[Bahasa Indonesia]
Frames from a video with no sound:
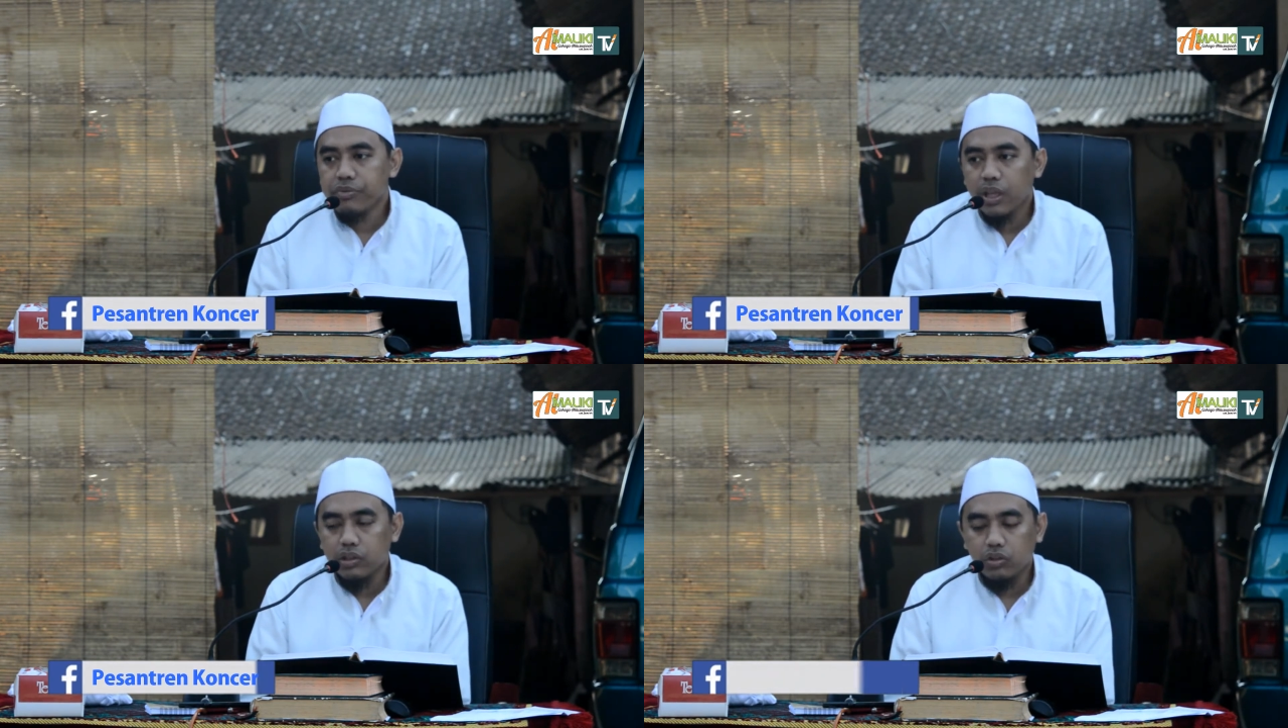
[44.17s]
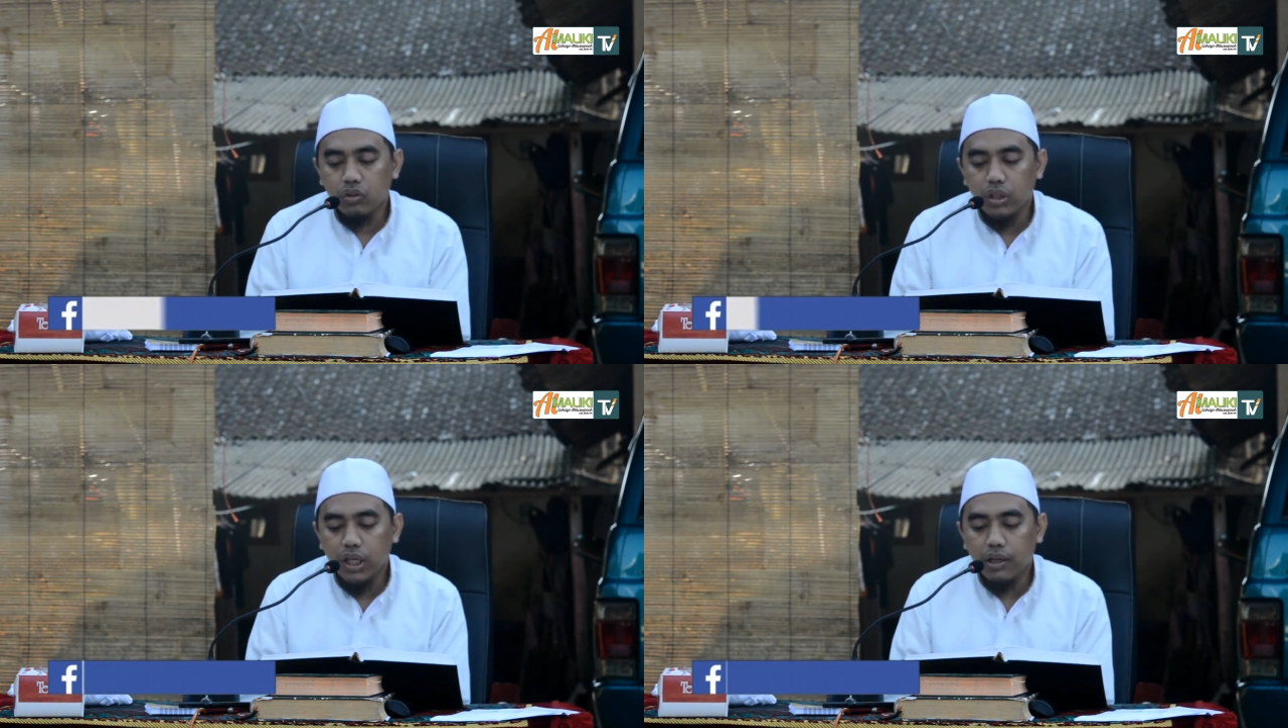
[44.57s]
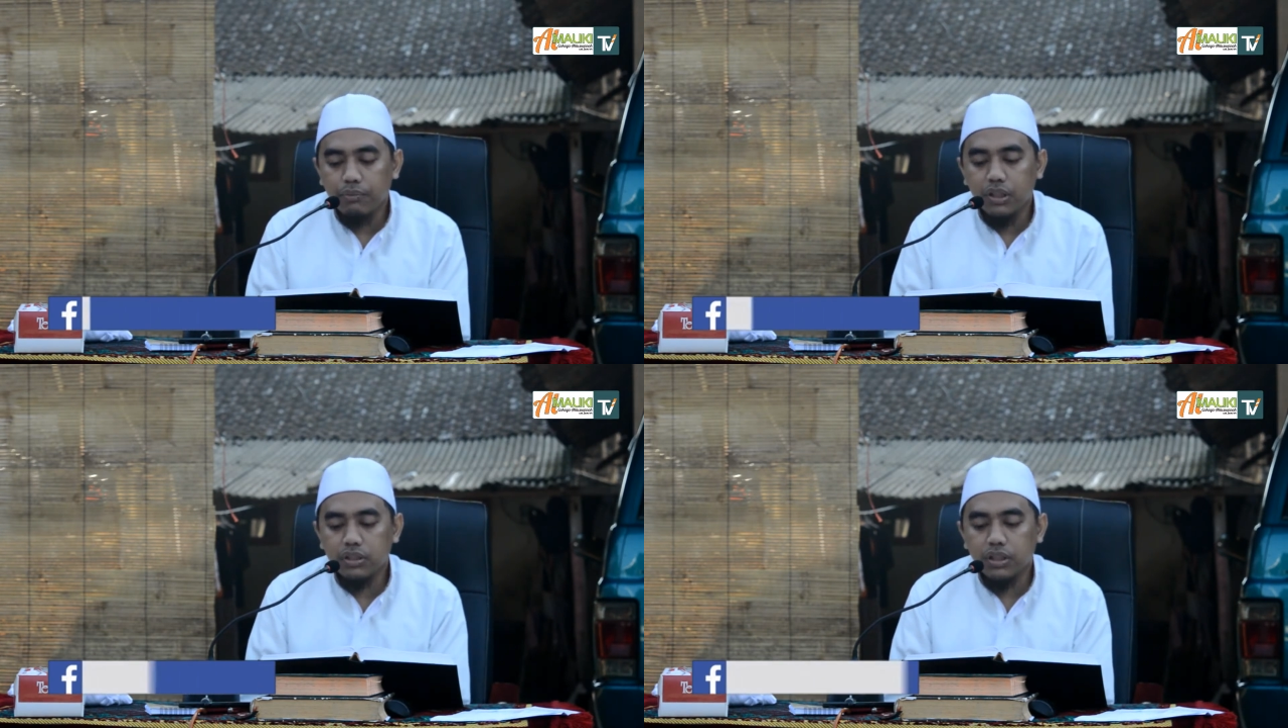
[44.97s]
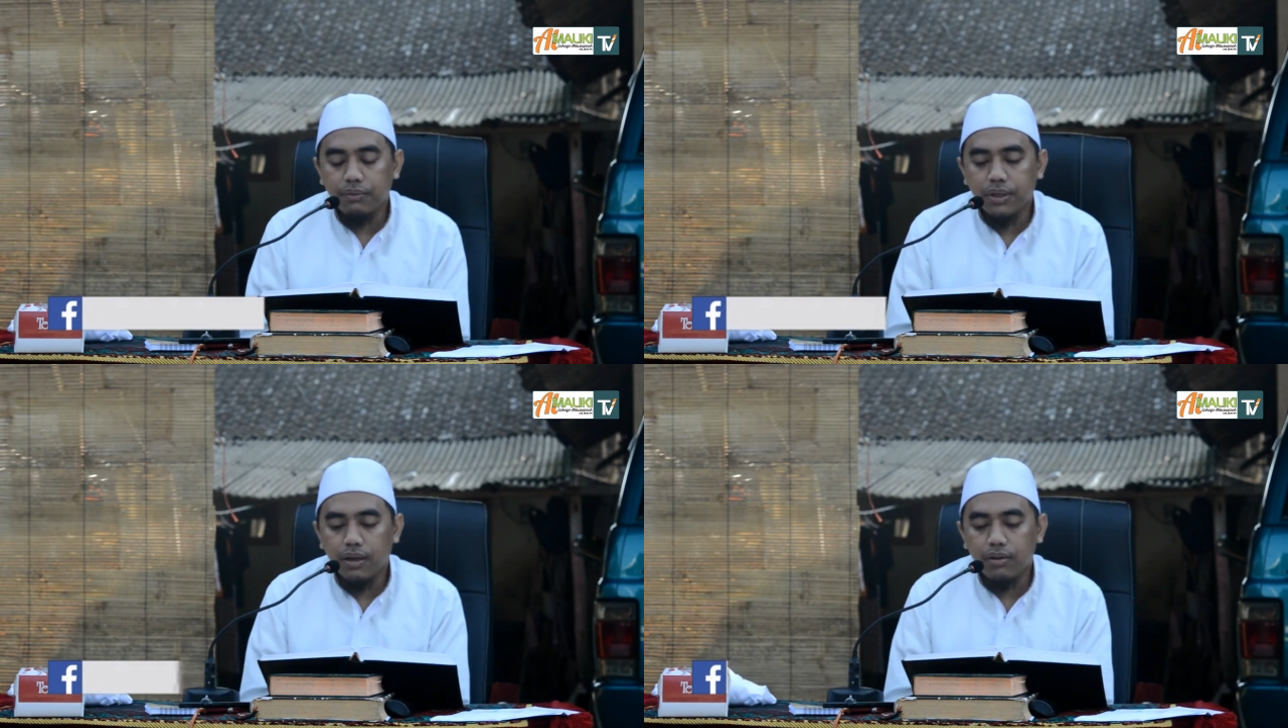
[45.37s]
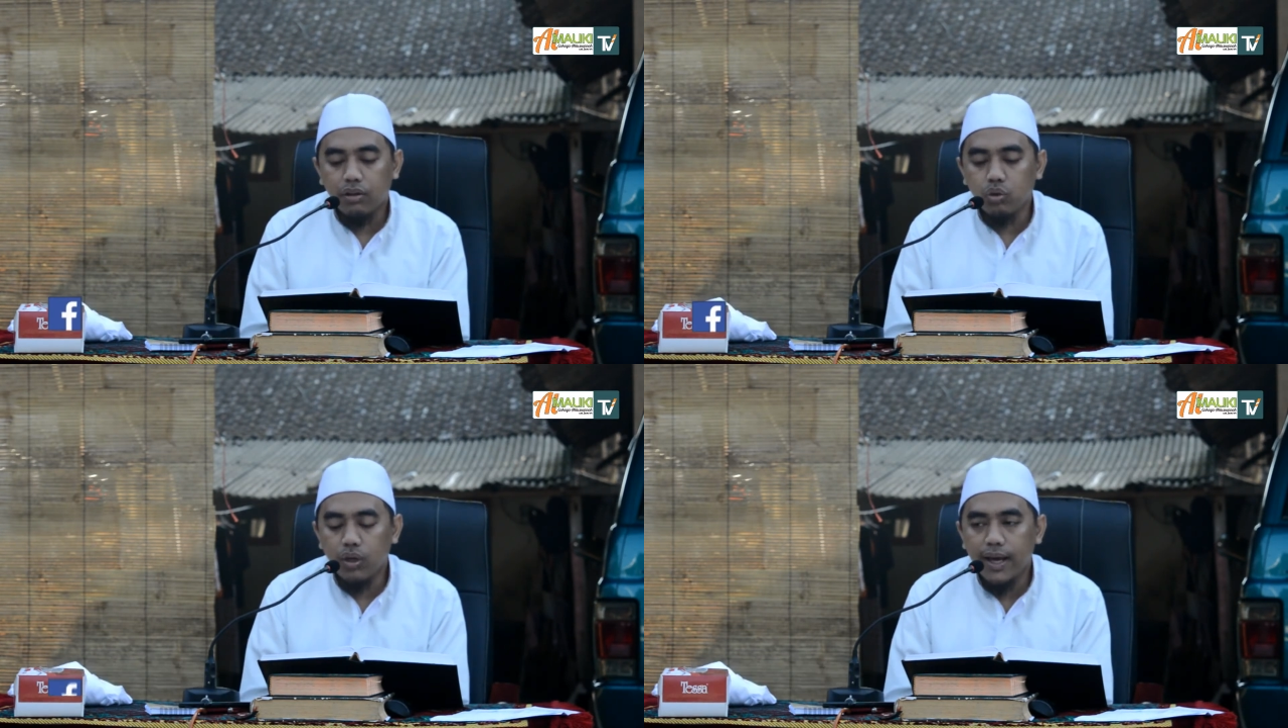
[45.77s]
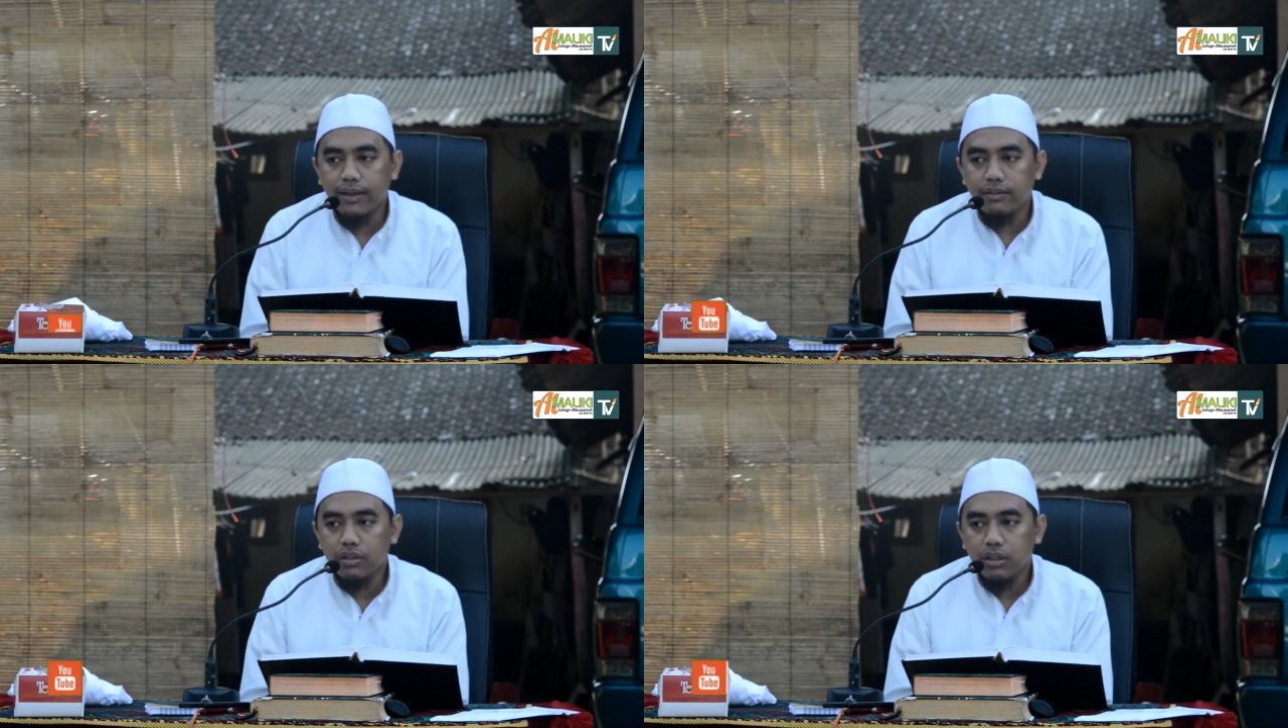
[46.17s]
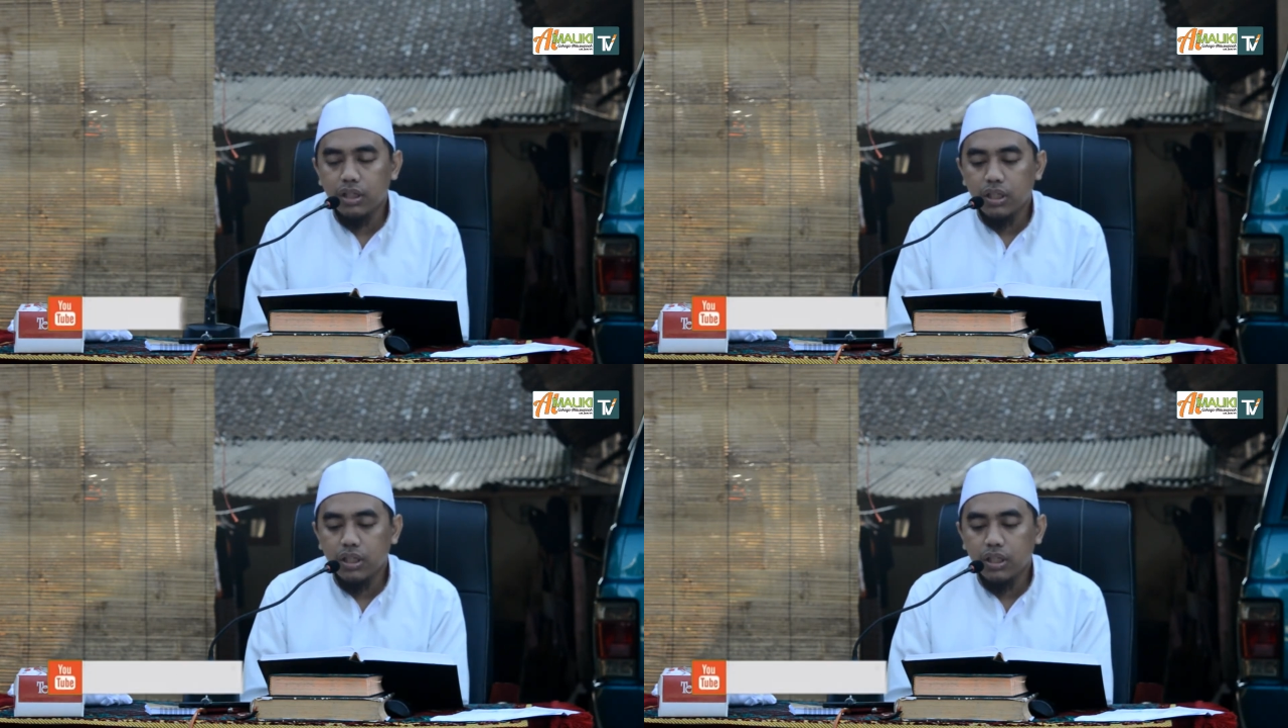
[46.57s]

sesungguhnya Nabi sami rajulan